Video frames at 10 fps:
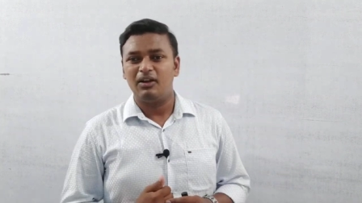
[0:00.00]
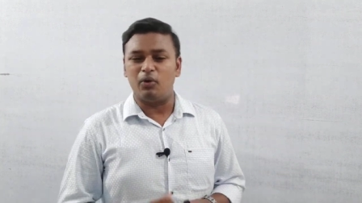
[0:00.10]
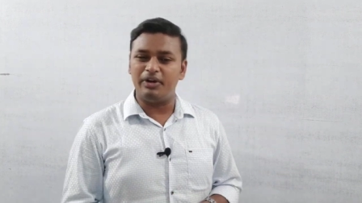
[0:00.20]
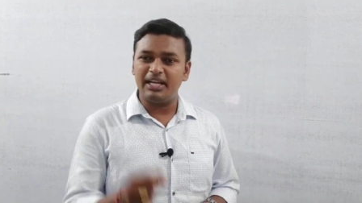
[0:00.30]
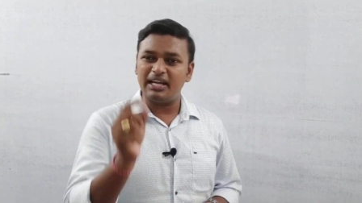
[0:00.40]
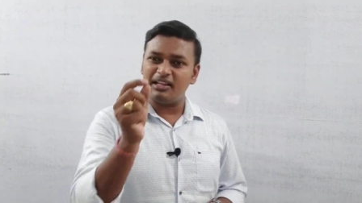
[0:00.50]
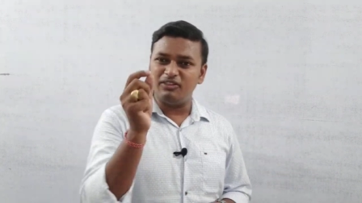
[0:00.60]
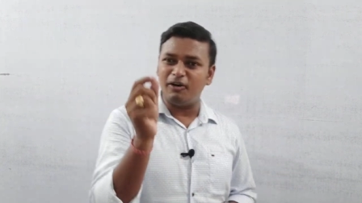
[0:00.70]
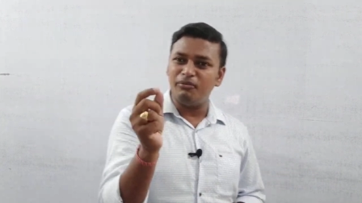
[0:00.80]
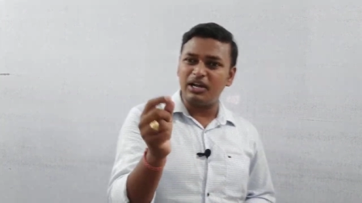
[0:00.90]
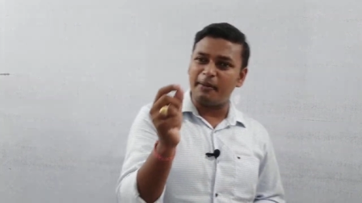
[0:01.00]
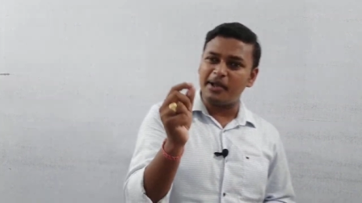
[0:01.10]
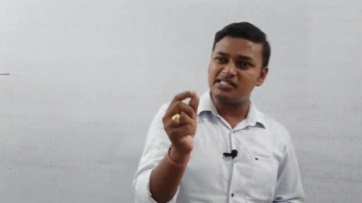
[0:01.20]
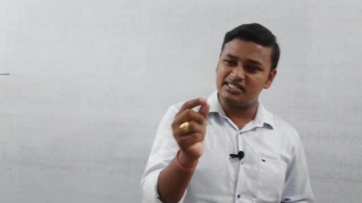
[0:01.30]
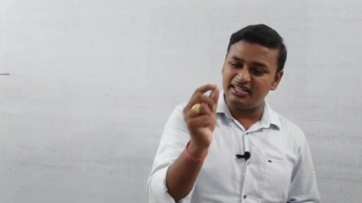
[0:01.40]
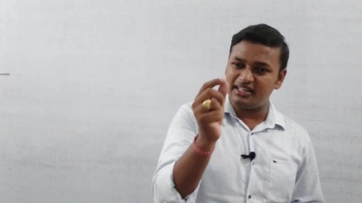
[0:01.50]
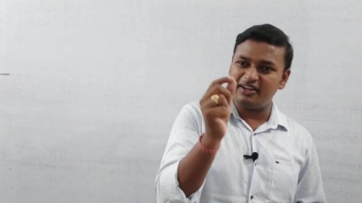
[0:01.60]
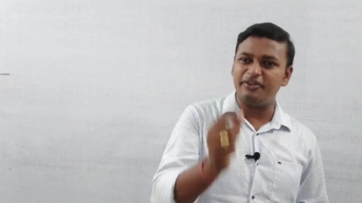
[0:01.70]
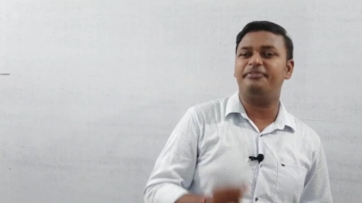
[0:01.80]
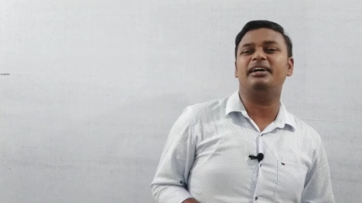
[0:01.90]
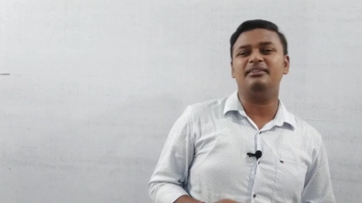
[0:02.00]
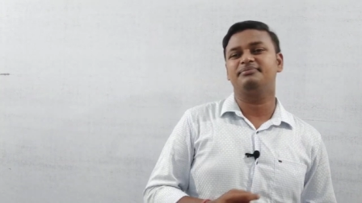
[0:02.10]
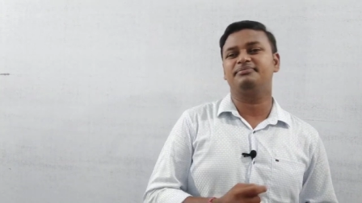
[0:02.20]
కొట్టేగల దమ్ము కెపాసిటీ నీ దగ్గర ఉందా